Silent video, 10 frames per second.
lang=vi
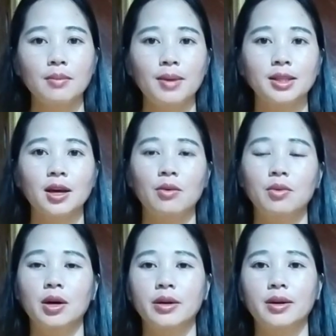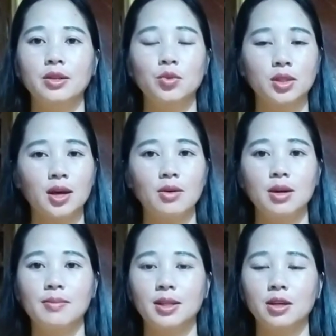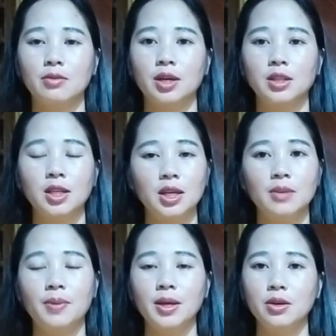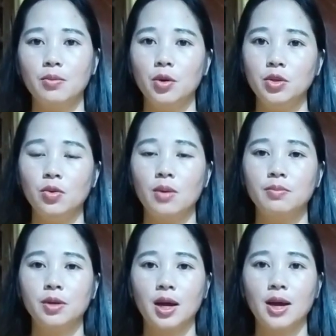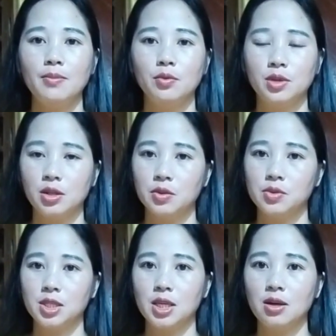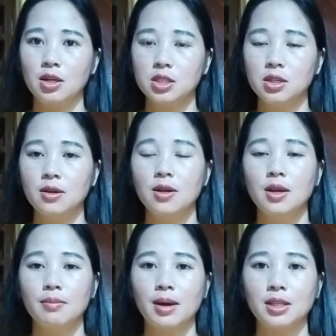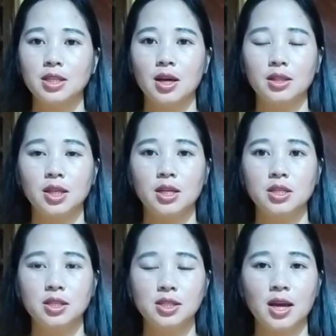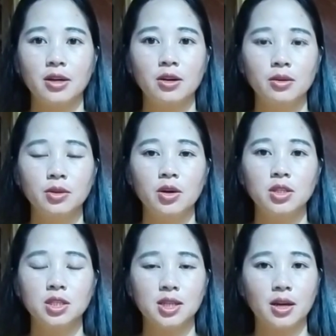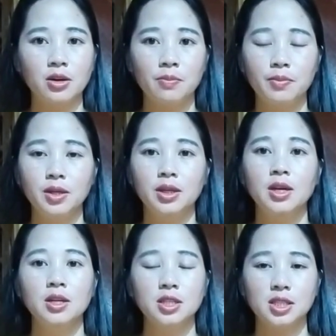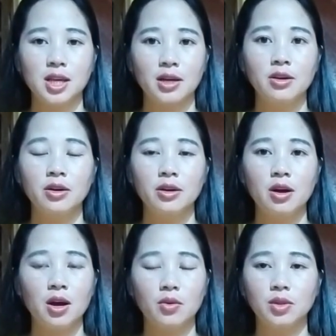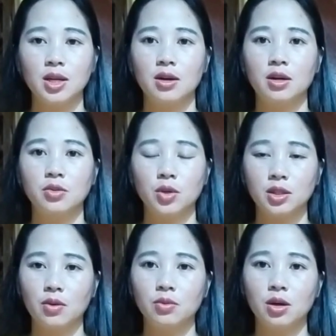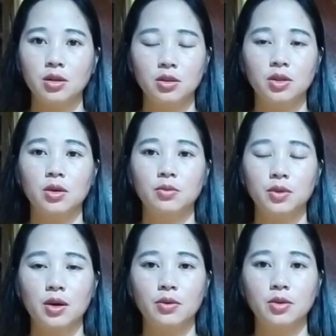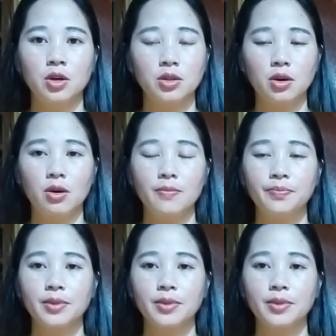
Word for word: mà thầu và nói vừa tàu là mà thầu tới thiết lý phênh nhiều mối ruộng đã các muốn cho từ chí nhỏ xứ mà giờ hạt tiệt chỉ sán đó nhỏ chỉ sán đó bự chỉ sán đó nó hậu tê lò vừa tàu nhỏ vừa tàu tàu đó nhó